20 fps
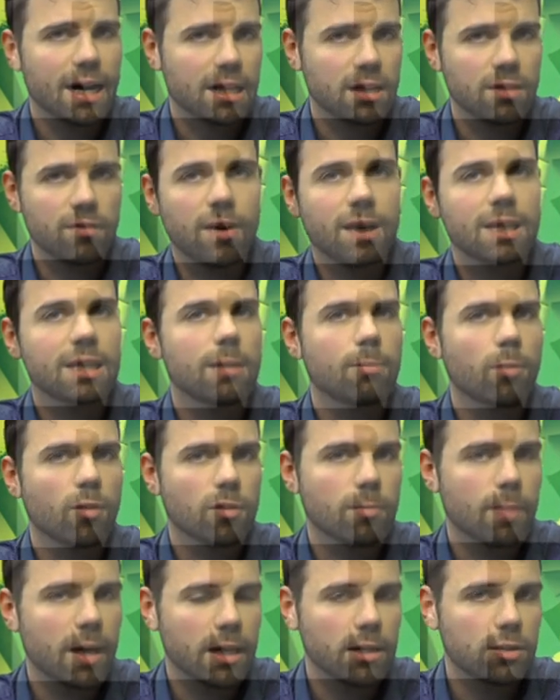di fare del
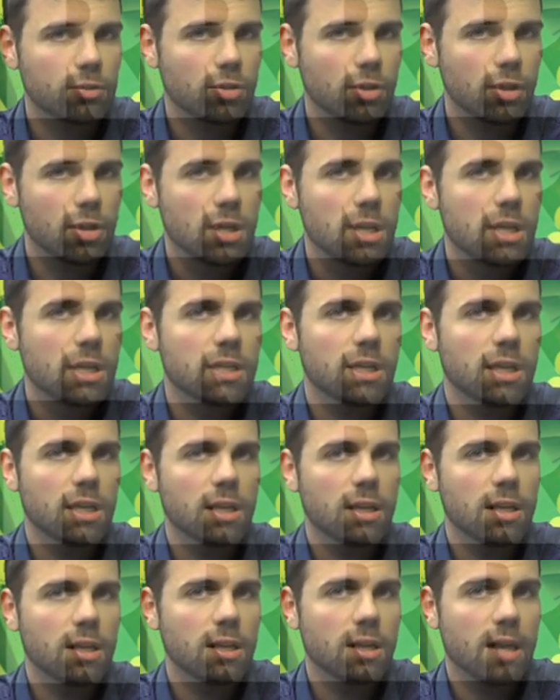movimento
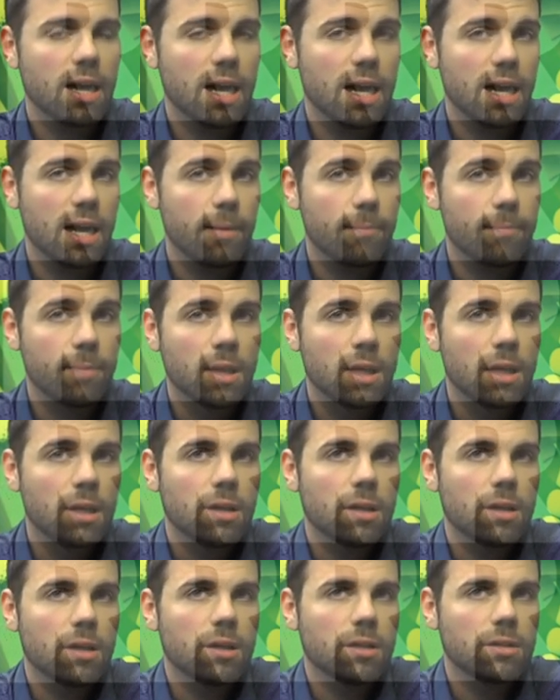eh, e
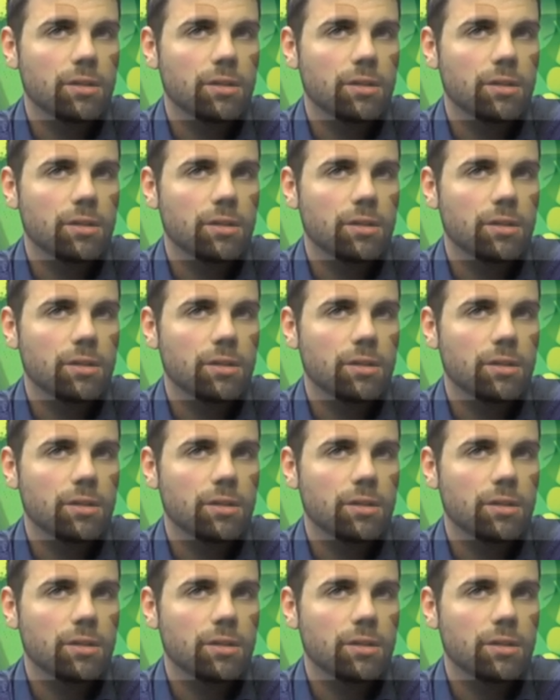eh,